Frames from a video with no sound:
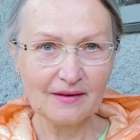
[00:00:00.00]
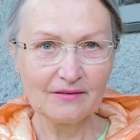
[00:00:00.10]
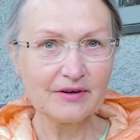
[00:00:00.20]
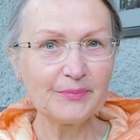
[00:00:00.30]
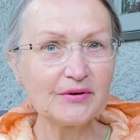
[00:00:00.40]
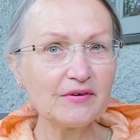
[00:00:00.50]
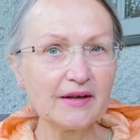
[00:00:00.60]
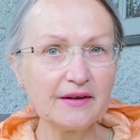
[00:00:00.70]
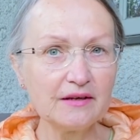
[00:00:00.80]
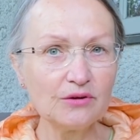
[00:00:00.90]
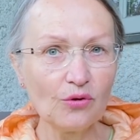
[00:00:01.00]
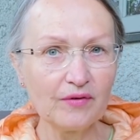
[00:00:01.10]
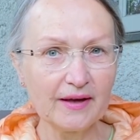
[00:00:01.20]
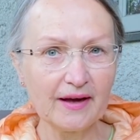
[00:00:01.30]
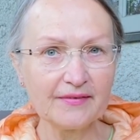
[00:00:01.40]
Во-первых, она
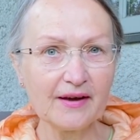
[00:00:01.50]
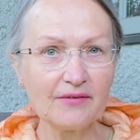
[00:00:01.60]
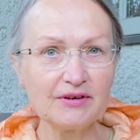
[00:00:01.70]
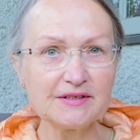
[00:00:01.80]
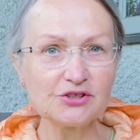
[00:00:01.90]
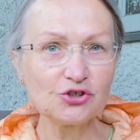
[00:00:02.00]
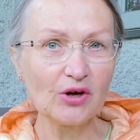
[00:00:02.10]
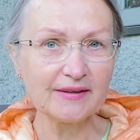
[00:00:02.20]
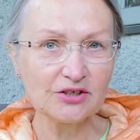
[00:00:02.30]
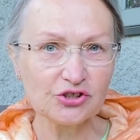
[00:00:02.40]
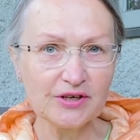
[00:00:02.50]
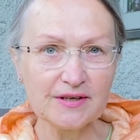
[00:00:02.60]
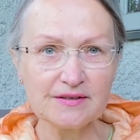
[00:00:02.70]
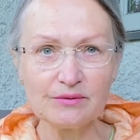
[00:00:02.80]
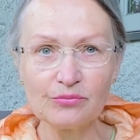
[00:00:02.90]
лиловая. Она говорит, что
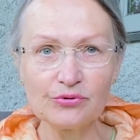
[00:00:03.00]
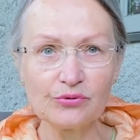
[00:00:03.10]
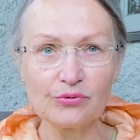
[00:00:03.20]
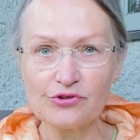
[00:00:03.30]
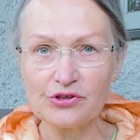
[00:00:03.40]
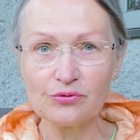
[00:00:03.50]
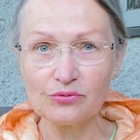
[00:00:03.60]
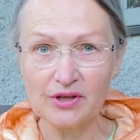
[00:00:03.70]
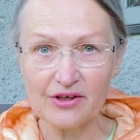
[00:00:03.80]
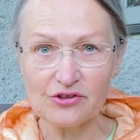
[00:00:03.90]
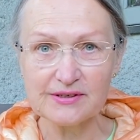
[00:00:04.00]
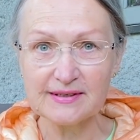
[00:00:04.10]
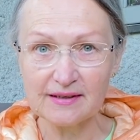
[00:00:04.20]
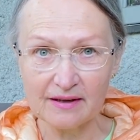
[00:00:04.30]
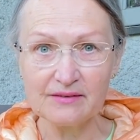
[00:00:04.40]
отношения с ним будут очень удачно
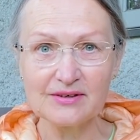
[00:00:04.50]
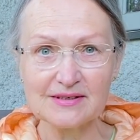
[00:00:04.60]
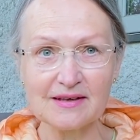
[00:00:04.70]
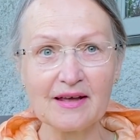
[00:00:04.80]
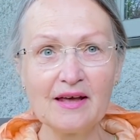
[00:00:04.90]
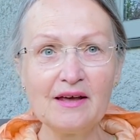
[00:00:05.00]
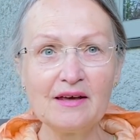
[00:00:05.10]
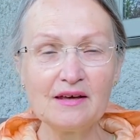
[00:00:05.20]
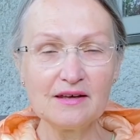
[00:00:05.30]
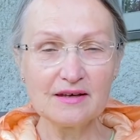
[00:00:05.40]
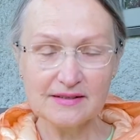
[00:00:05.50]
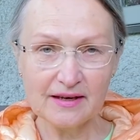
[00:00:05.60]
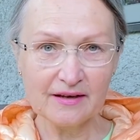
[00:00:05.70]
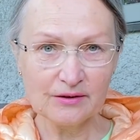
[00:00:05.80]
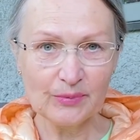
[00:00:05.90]
складываться. И если
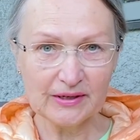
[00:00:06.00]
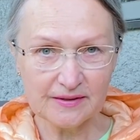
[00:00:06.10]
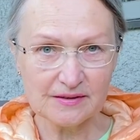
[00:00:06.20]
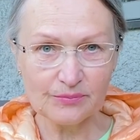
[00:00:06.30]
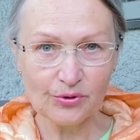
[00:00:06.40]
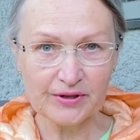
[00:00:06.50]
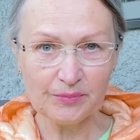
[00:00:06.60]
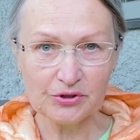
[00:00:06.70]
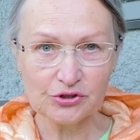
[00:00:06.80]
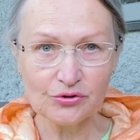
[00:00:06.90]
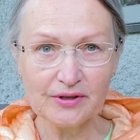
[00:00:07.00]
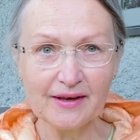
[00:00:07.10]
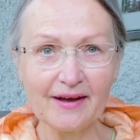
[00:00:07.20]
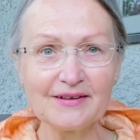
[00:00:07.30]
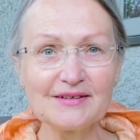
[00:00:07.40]
они были до сих пор
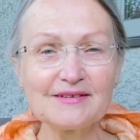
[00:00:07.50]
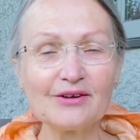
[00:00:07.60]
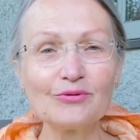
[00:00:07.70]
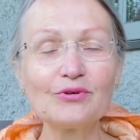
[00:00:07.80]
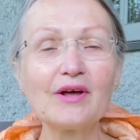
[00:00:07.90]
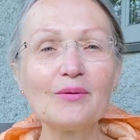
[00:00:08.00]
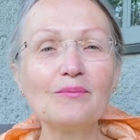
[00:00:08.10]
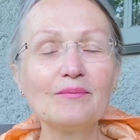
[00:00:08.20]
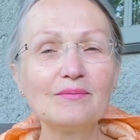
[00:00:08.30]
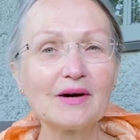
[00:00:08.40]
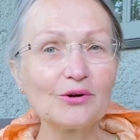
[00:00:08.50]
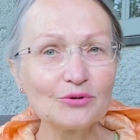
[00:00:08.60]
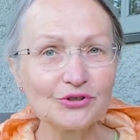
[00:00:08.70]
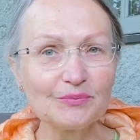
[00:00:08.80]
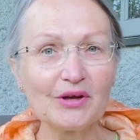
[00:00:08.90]
напряженные, они станут
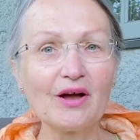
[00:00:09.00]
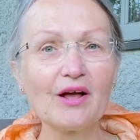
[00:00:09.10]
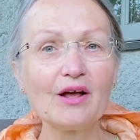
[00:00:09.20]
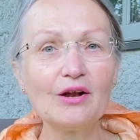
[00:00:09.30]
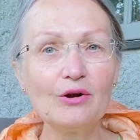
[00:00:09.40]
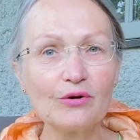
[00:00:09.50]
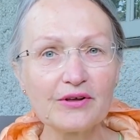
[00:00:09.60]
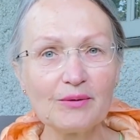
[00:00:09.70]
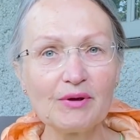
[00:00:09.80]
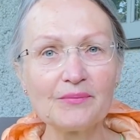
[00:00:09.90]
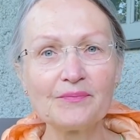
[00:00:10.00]
хорошими, легкими